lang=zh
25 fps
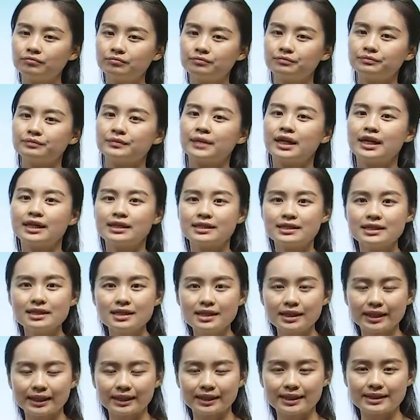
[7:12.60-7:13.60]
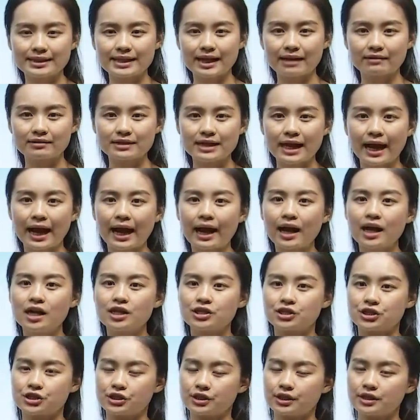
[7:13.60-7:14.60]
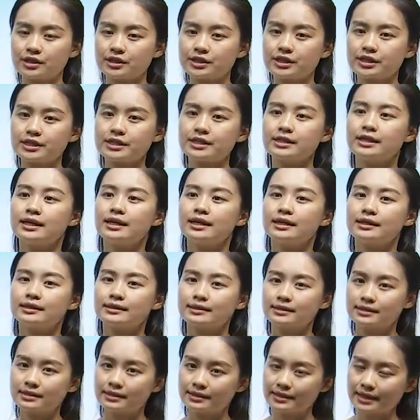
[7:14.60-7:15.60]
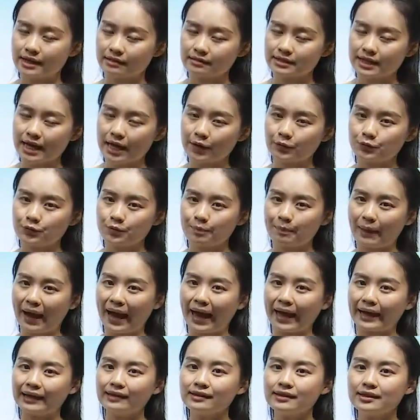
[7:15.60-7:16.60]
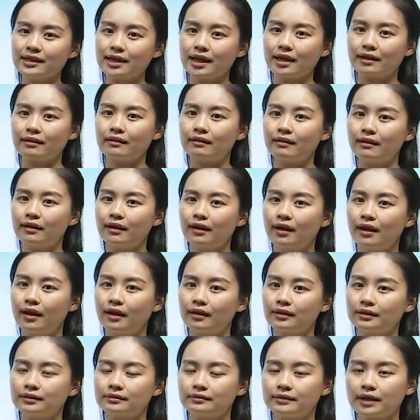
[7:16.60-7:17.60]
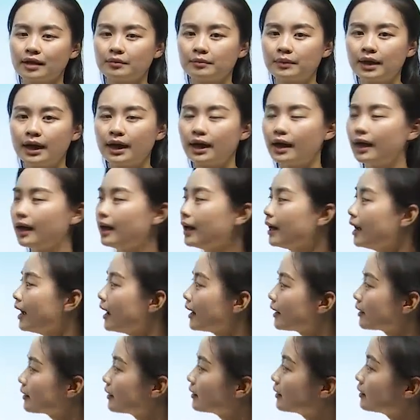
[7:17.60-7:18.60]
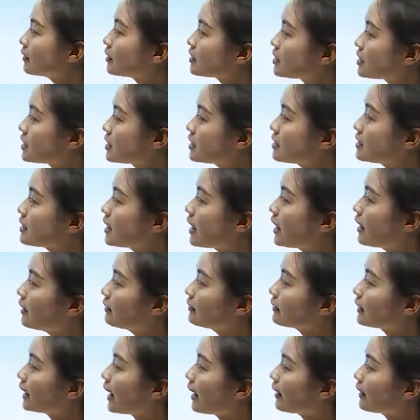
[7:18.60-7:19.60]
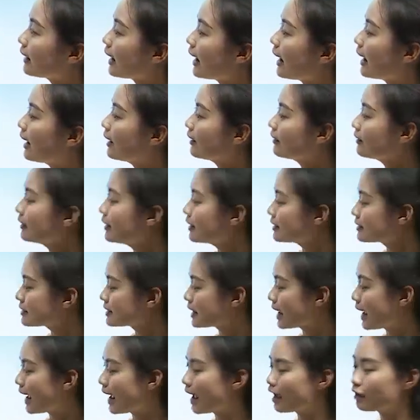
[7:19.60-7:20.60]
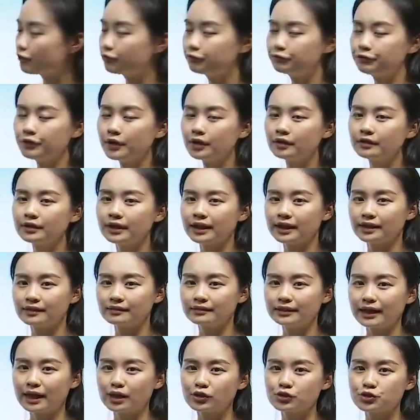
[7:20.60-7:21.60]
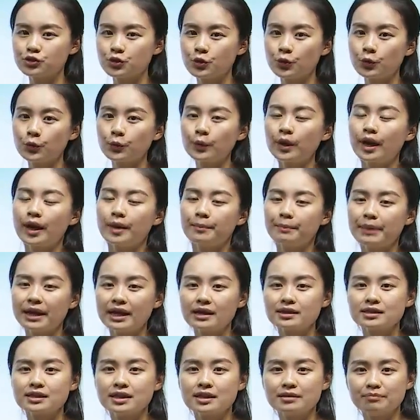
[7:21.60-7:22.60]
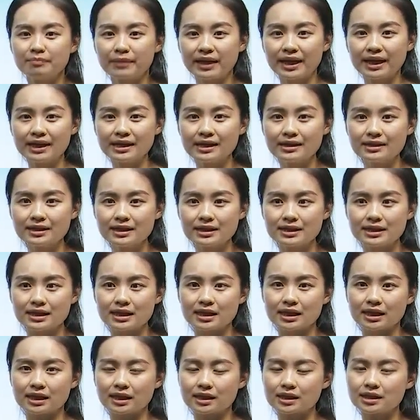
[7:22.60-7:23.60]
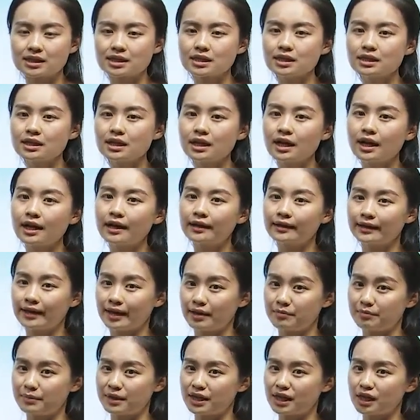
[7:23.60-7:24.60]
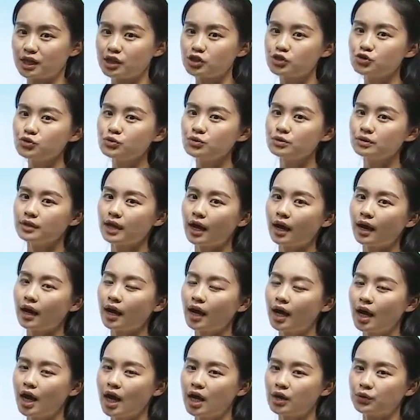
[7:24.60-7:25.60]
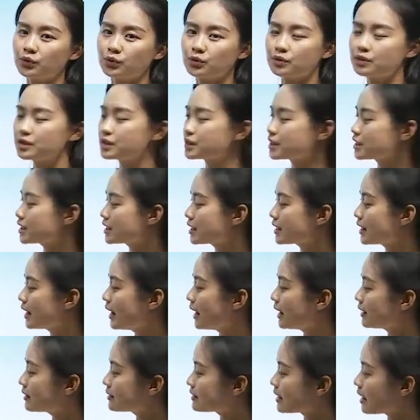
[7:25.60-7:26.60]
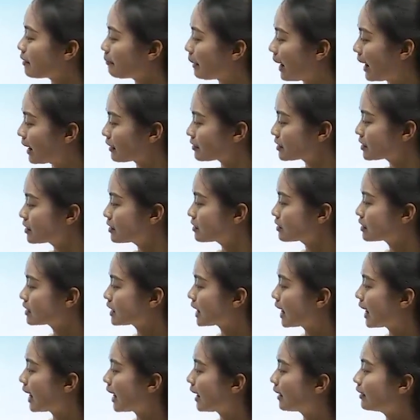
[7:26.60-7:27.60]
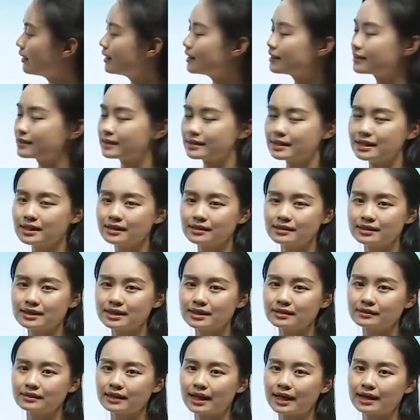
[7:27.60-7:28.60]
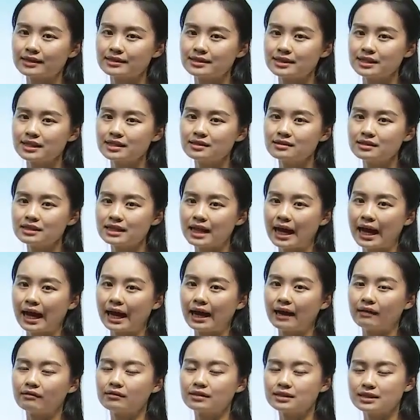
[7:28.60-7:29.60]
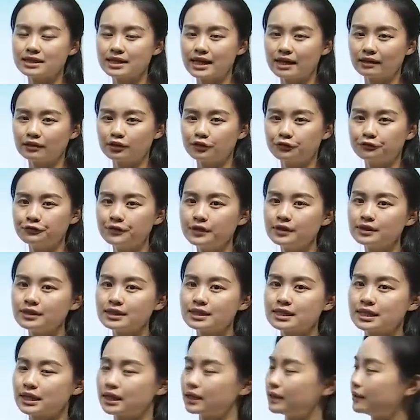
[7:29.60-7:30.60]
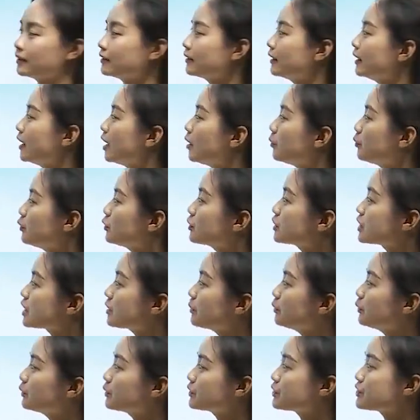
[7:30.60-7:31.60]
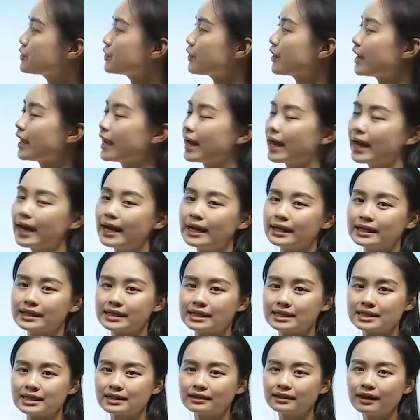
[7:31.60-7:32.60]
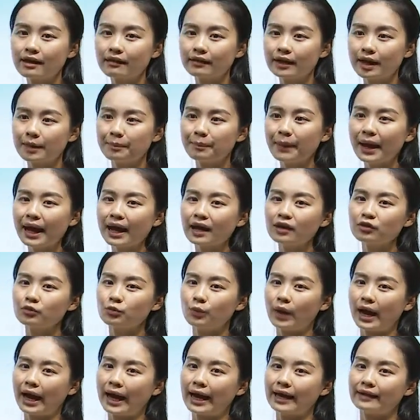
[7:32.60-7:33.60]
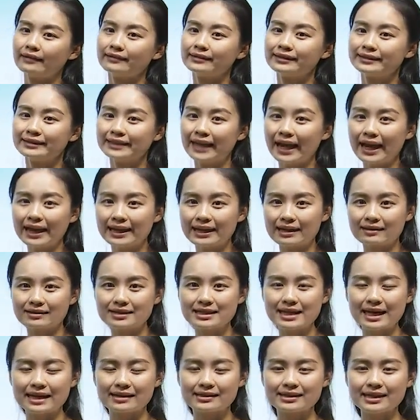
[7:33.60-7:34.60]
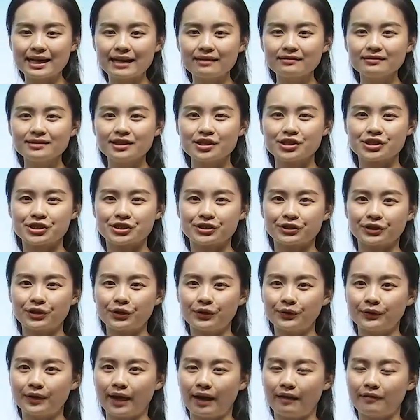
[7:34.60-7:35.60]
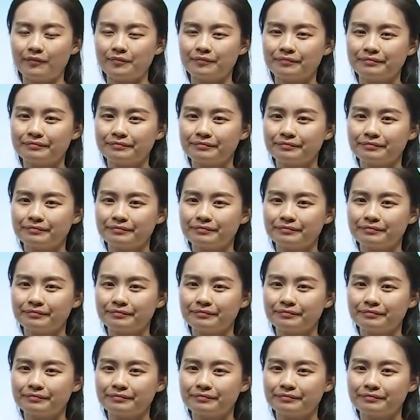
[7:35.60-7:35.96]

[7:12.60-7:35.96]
嗯，这里的相差指的是。相差于白天，那么诗人刚刚在枫林当中被这迷人的景色给迷住了，于是，在马车上静静的欣赏这样的风景，不知不觉已经到了傍晚，太阳下山的时候了。